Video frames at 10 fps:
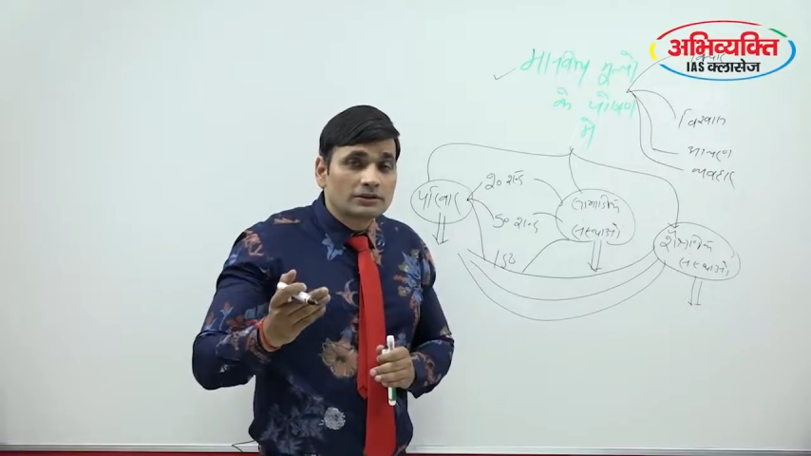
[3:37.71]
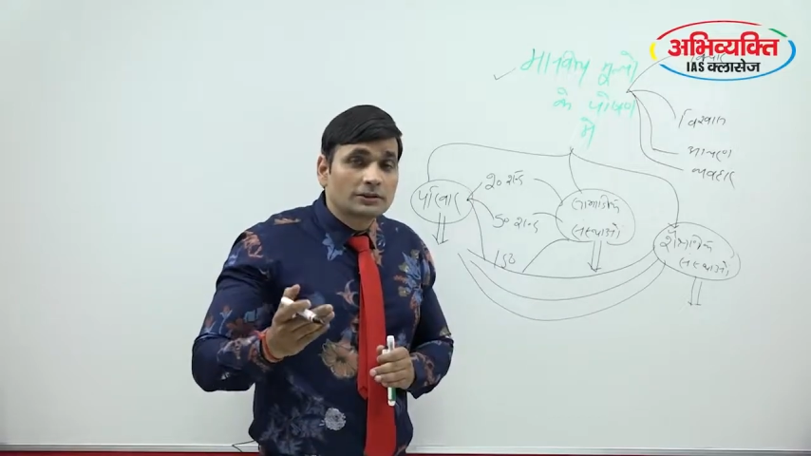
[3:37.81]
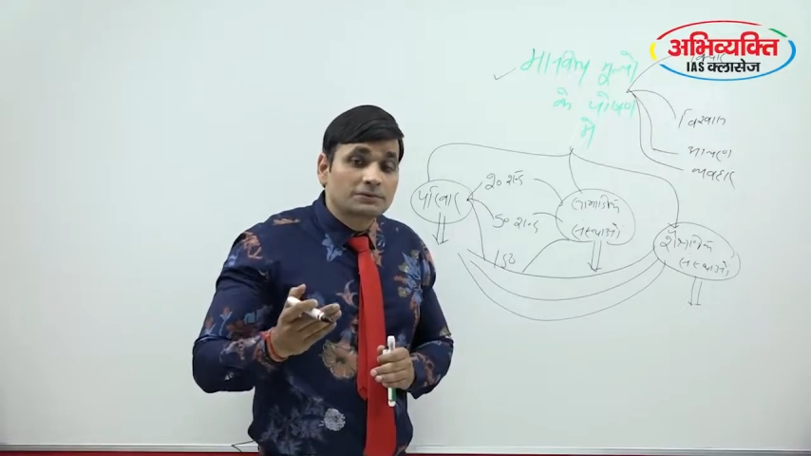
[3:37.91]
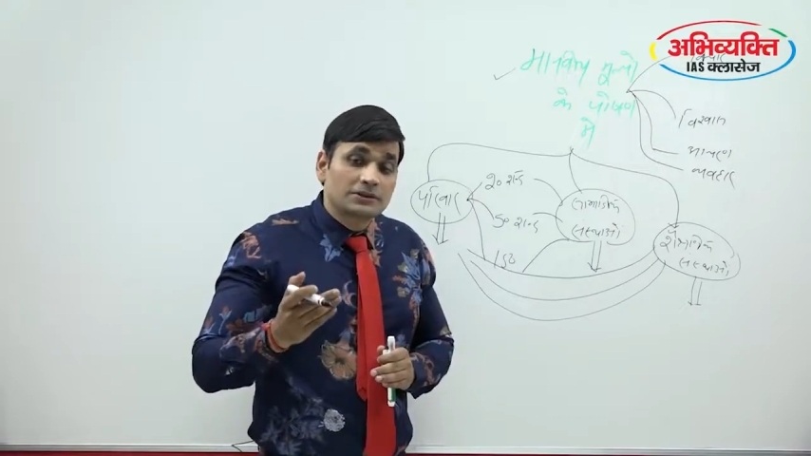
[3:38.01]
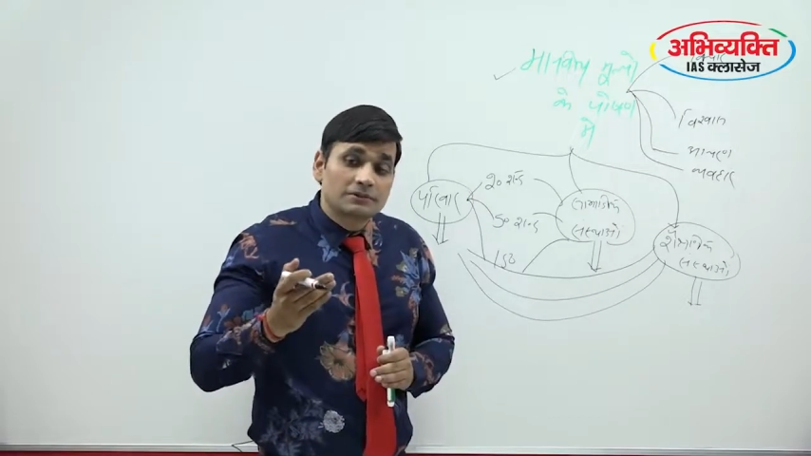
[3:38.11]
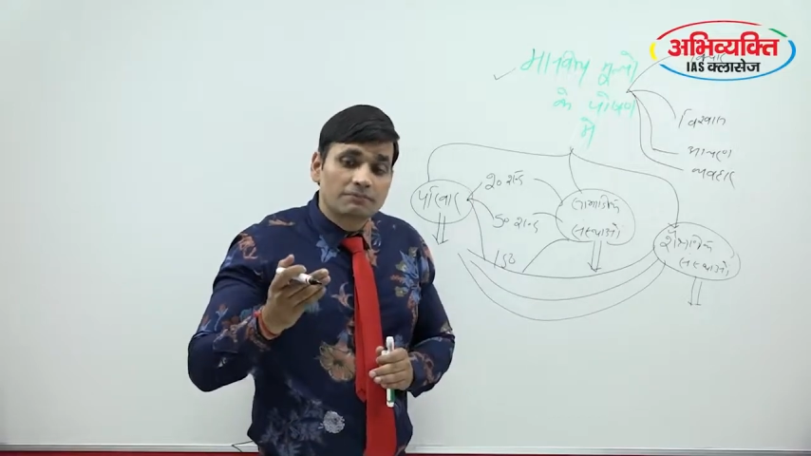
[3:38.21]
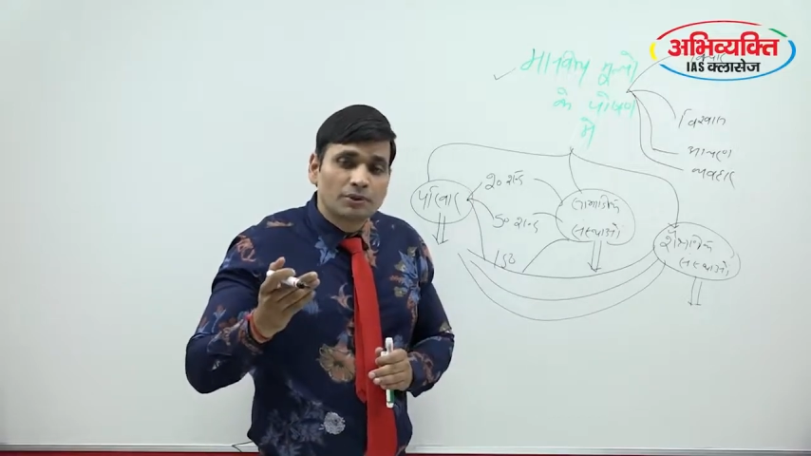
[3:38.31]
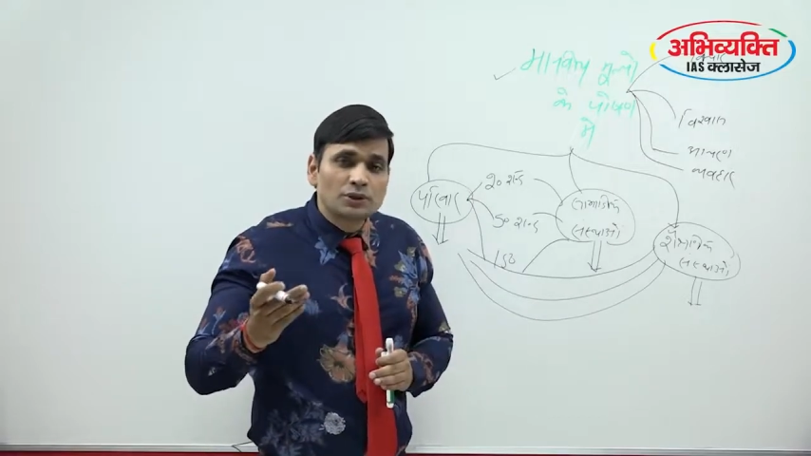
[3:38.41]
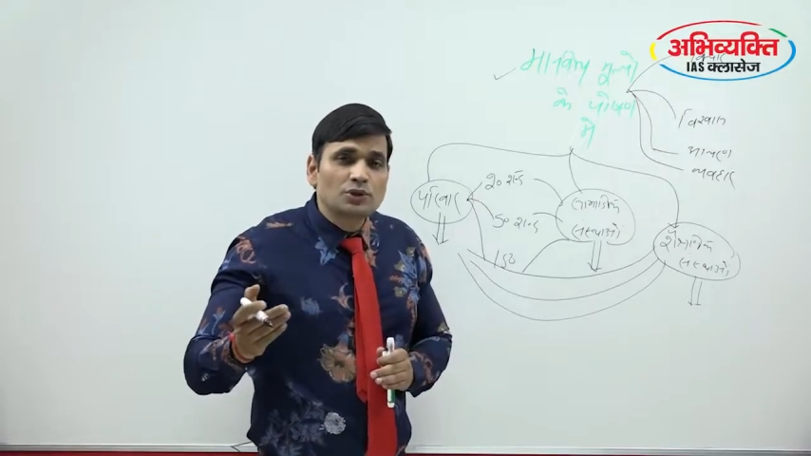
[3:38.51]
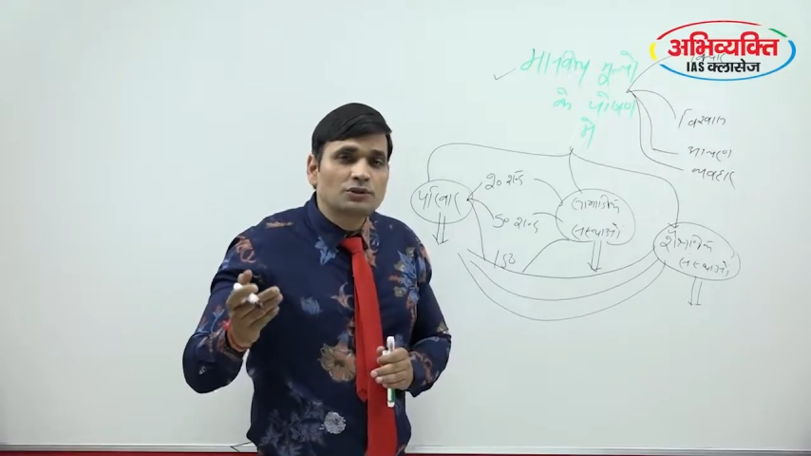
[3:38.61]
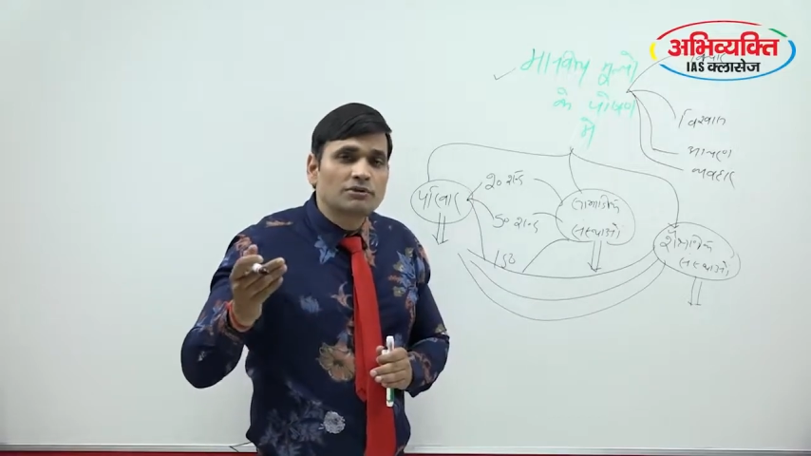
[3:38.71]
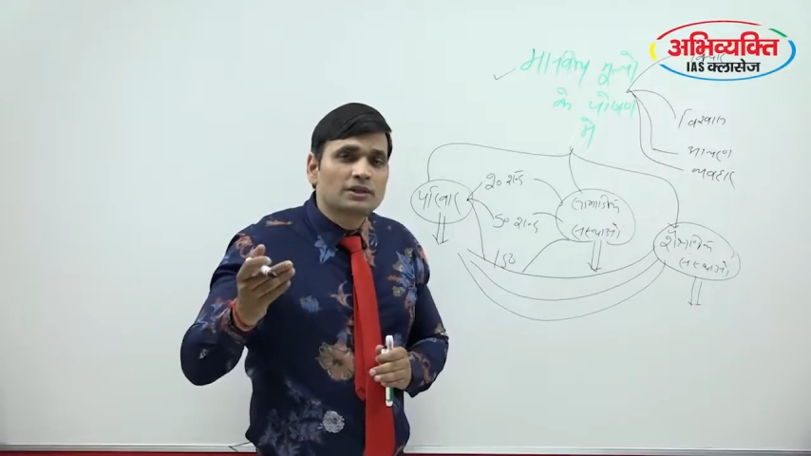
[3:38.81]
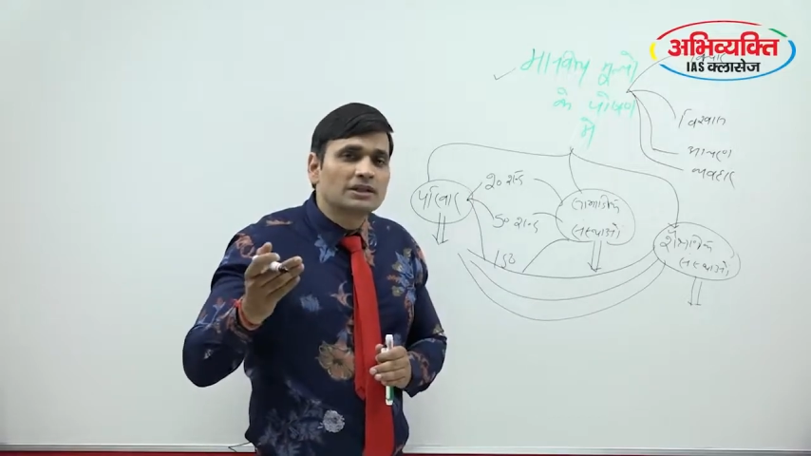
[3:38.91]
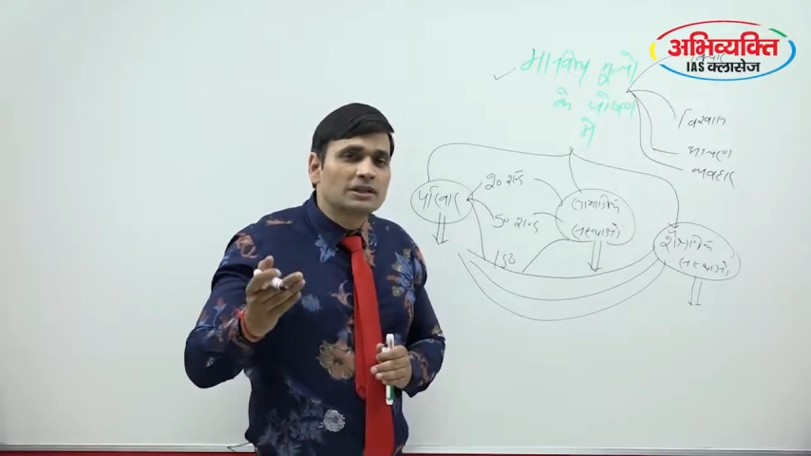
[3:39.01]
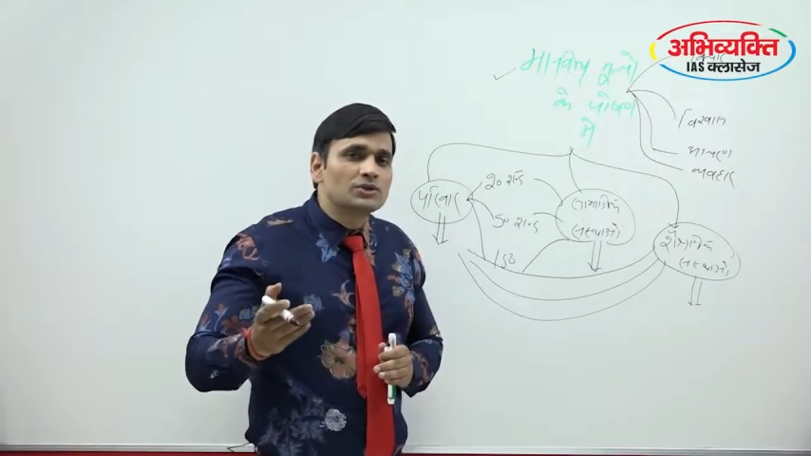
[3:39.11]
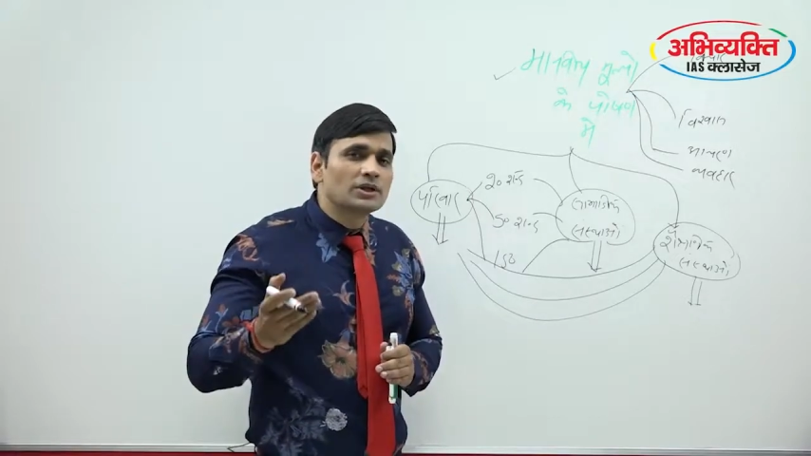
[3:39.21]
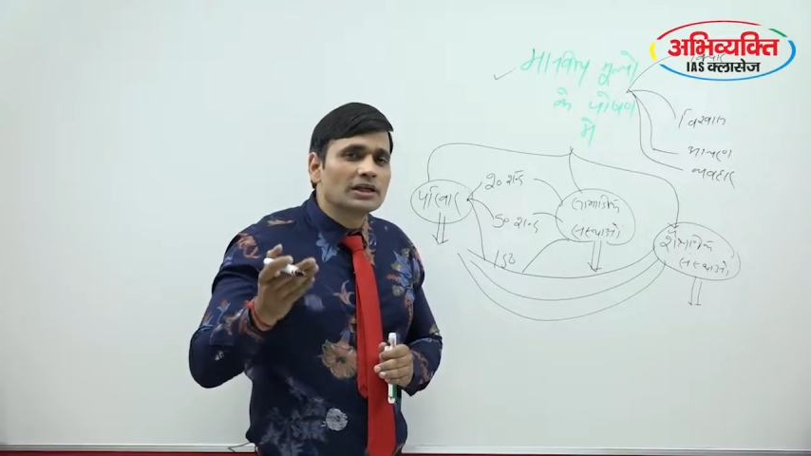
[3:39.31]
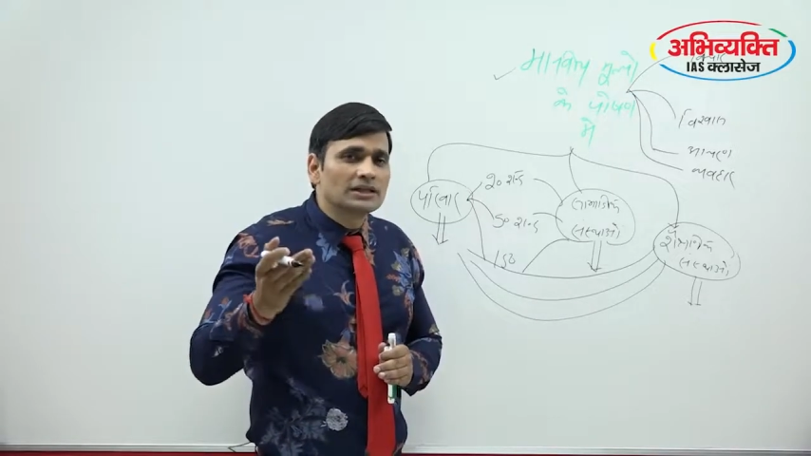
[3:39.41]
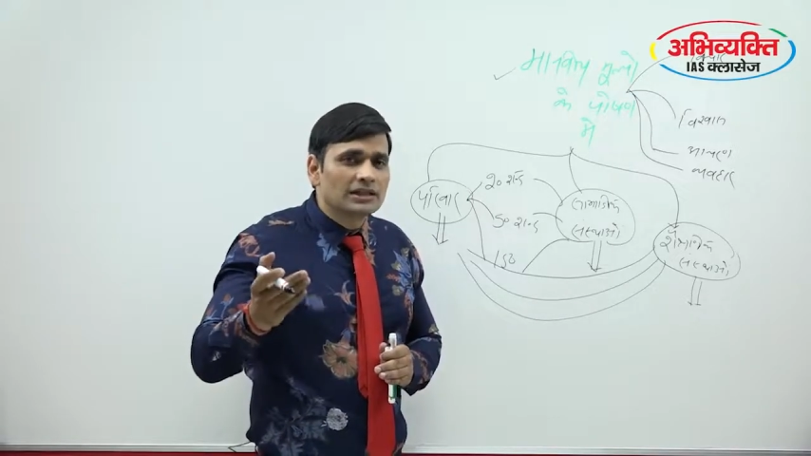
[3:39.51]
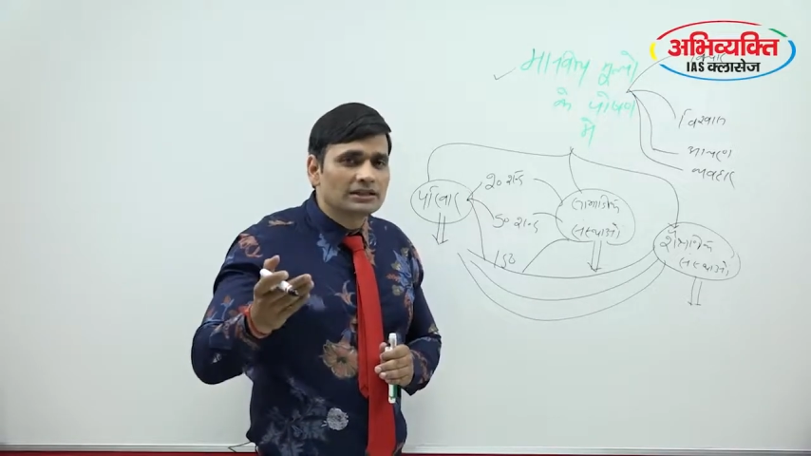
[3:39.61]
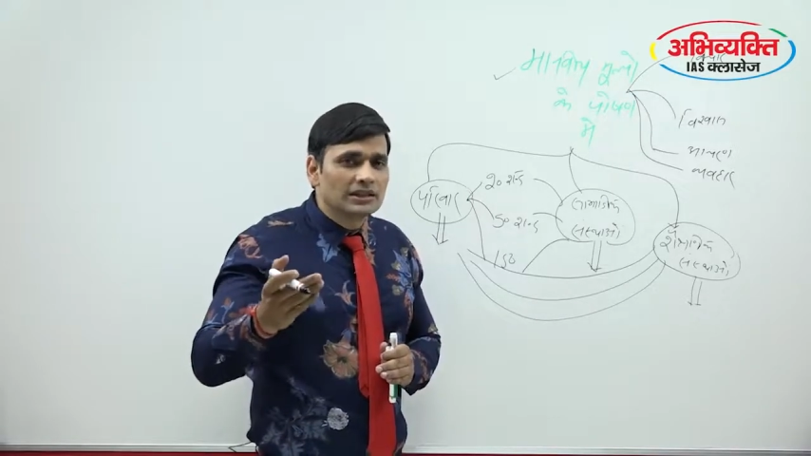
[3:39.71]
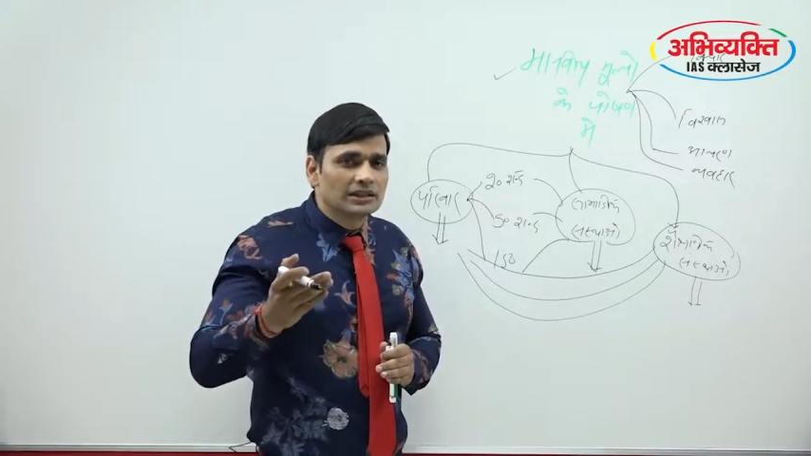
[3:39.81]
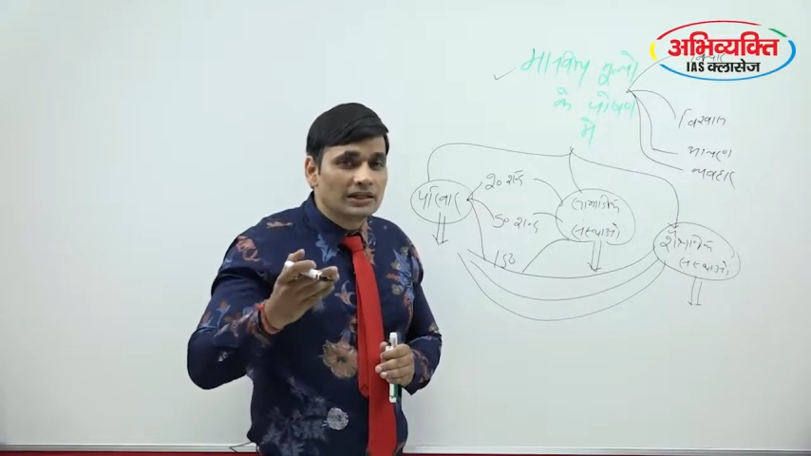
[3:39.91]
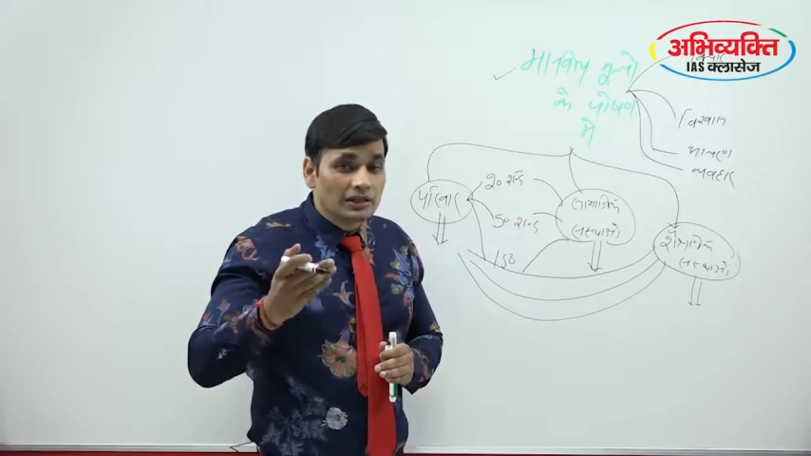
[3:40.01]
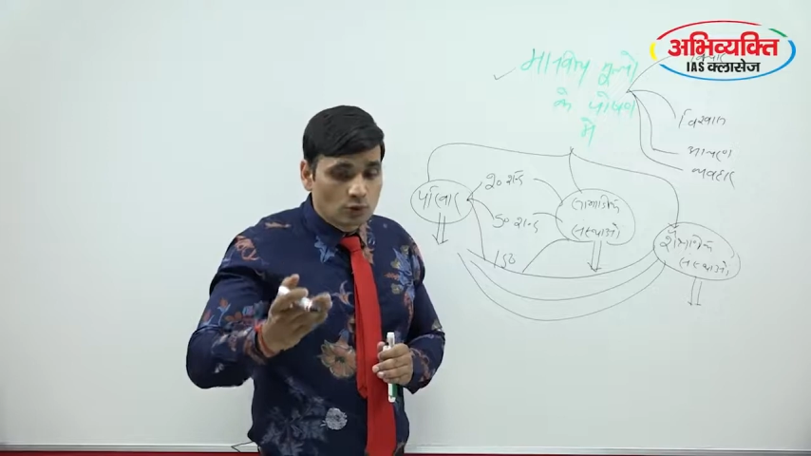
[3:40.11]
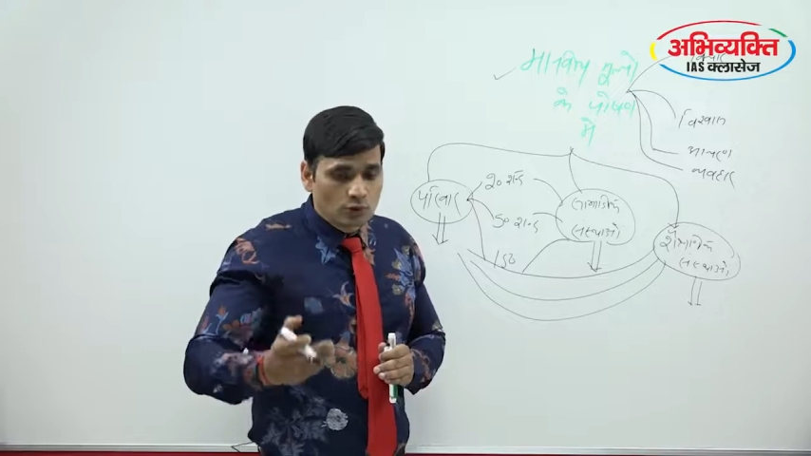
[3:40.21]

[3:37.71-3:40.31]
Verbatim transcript: सबसे वंचित व्यक्ति का चेहरा याद करेंगे कि